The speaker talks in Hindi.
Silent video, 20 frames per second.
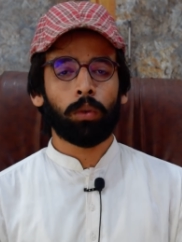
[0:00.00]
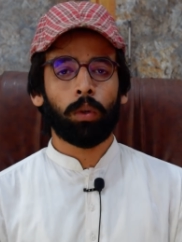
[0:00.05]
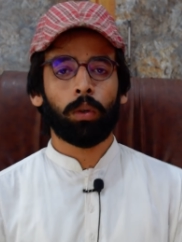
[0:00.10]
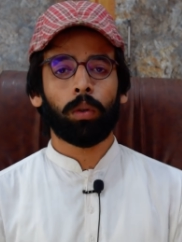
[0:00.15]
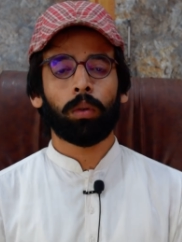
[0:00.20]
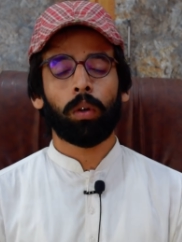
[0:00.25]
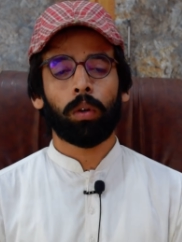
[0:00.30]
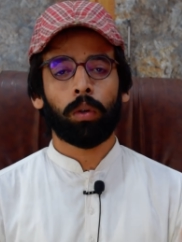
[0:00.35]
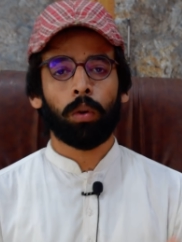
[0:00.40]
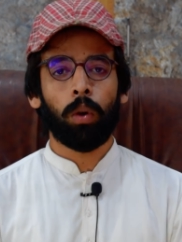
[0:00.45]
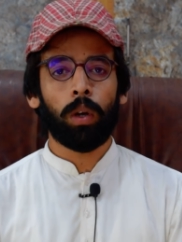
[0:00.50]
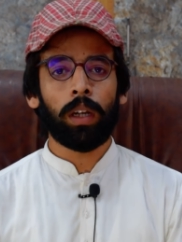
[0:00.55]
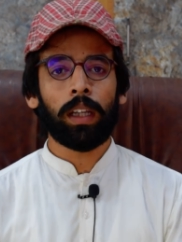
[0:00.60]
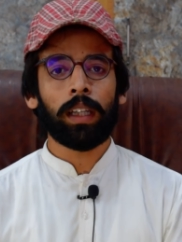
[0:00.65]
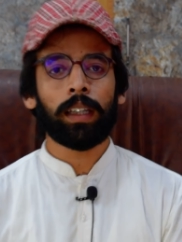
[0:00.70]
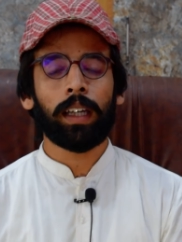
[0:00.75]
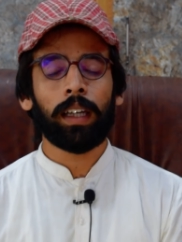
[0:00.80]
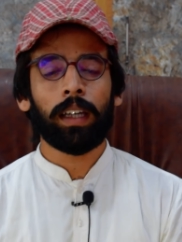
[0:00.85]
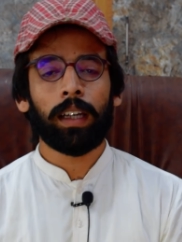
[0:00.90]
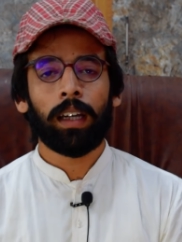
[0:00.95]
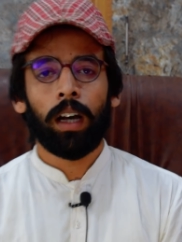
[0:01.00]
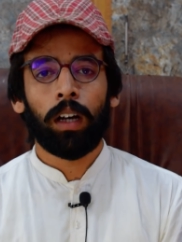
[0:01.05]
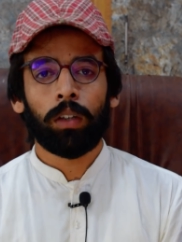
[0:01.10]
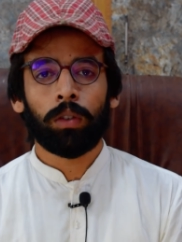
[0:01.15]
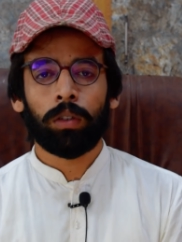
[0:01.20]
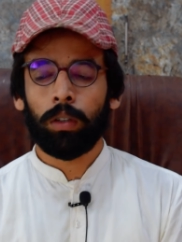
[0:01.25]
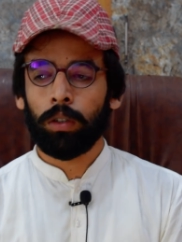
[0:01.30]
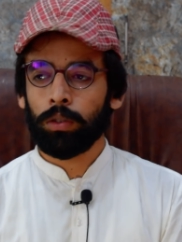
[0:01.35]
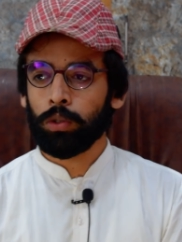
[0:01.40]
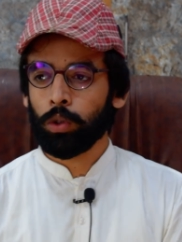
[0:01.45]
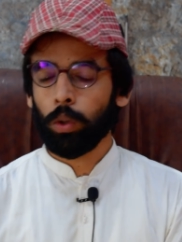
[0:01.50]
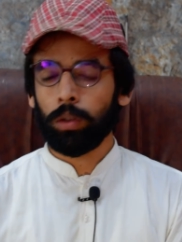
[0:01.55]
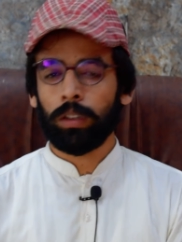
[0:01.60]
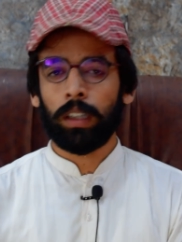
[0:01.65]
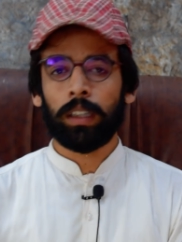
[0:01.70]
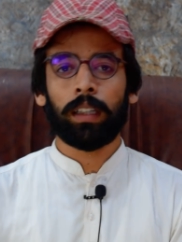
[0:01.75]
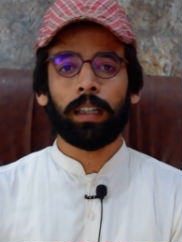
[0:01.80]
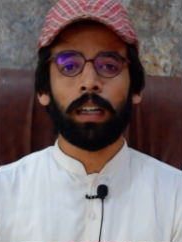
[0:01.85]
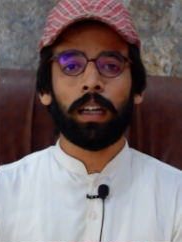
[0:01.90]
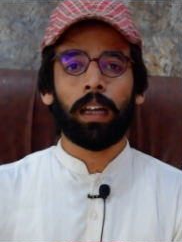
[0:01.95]
तो खोलेंगे तो
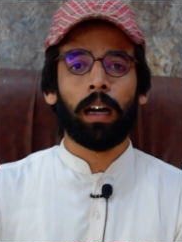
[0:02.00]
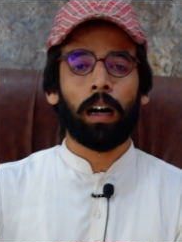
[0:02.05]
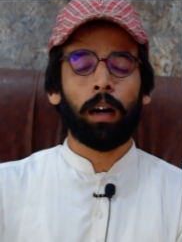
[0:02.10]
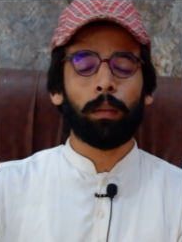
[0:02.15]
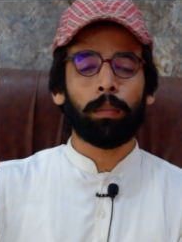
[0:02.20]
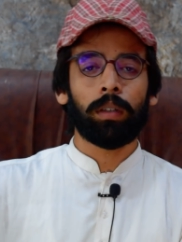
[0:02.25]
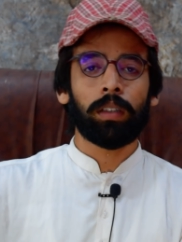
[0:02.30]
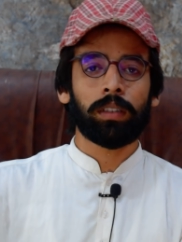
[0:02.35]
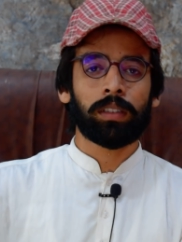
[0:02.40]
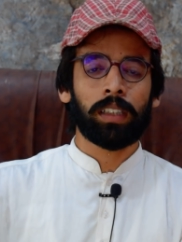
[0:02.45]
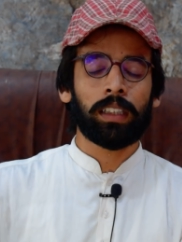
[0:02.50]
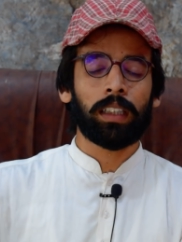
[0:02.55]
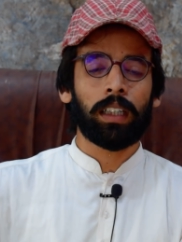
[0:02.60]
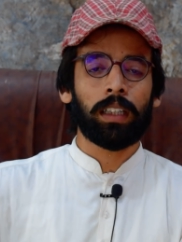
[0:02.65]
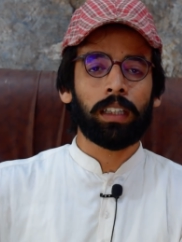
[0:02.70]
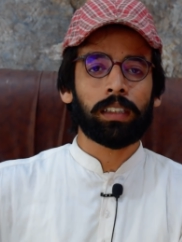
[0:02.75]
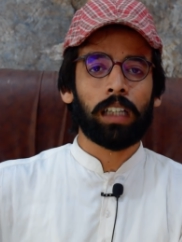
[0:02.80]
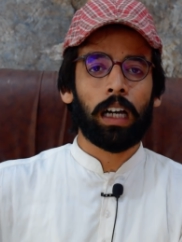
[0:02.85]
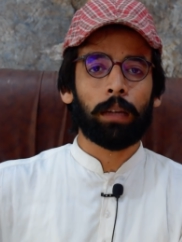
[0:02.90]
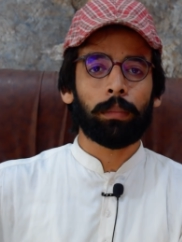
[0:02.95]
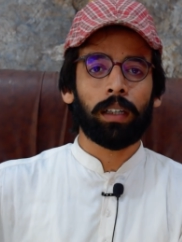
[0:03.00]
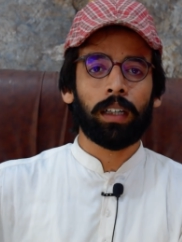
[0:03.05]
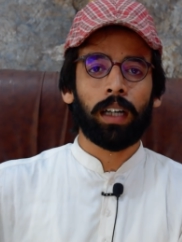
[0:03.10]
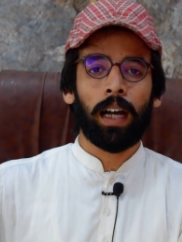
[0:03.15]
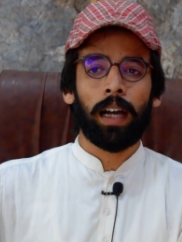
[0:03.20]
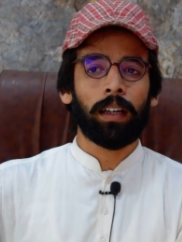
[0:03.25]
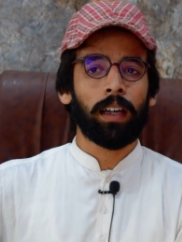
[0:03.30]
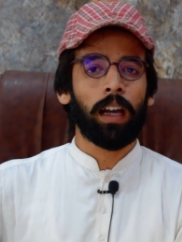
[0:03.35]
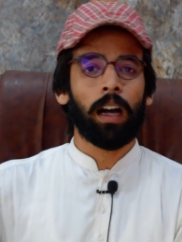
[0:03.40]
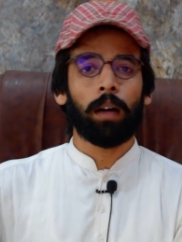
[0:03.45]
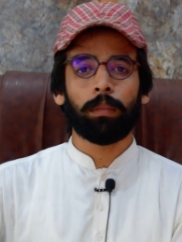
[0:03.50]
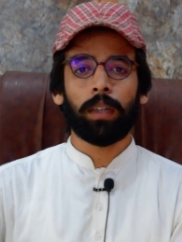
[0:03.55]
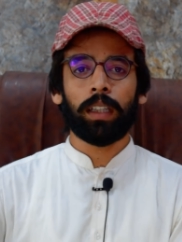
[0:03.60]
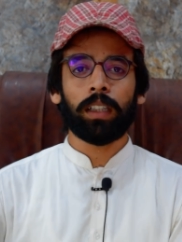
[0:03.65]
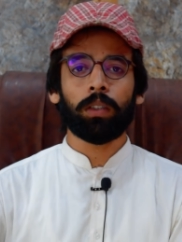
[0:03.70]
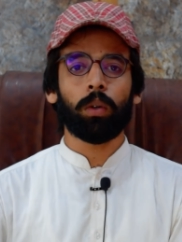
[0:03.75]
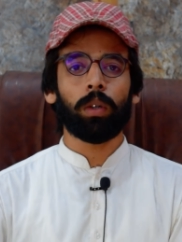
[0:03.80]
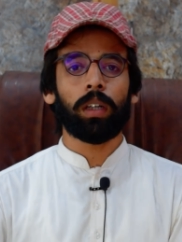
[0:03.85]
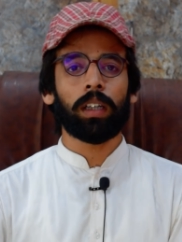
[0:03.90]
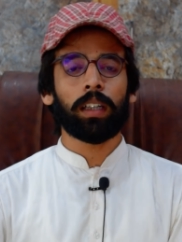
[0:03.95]
चौथे ने अब सईद गनी साहब ने कहा कि हम
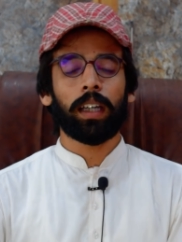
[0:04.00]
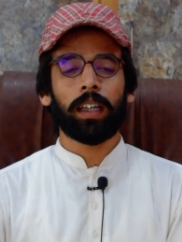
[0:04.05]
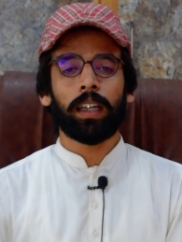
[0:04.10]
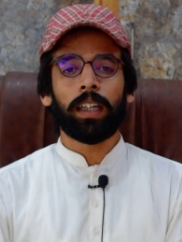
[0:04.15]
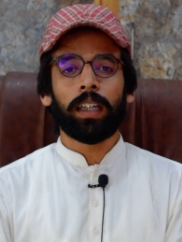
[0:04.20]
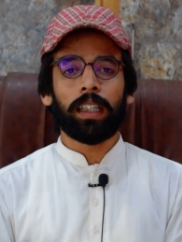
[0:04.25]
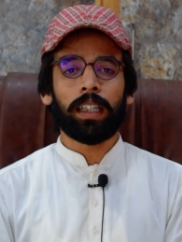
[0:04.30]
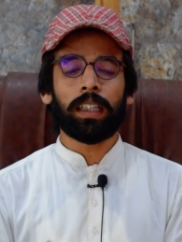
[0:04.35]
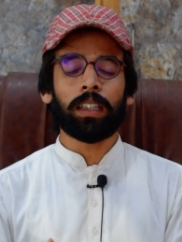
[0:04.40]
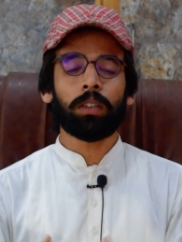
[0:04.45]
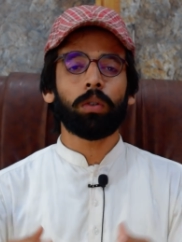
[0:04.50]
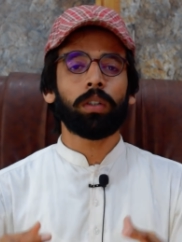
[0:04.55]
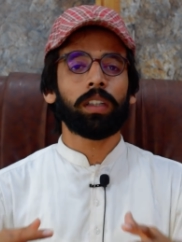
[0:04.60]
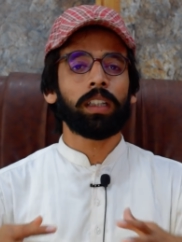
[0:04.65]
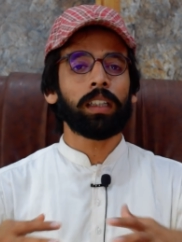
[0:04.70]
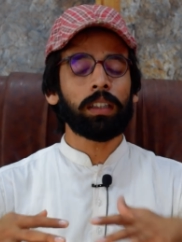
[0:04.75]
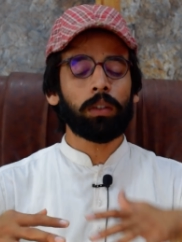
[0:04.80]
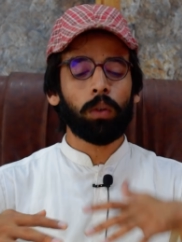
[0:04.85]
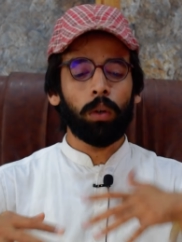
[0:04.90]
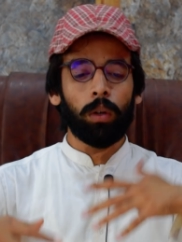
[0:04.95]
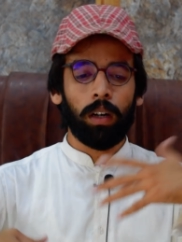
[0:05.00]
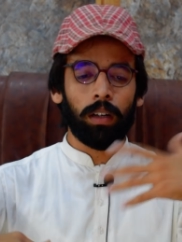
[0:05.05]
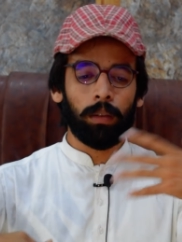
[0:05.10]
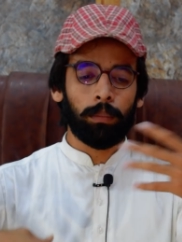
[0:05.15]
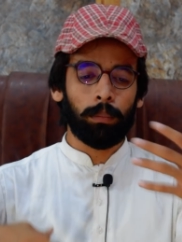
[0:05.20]
नहीं खोलेंगे इनको इनको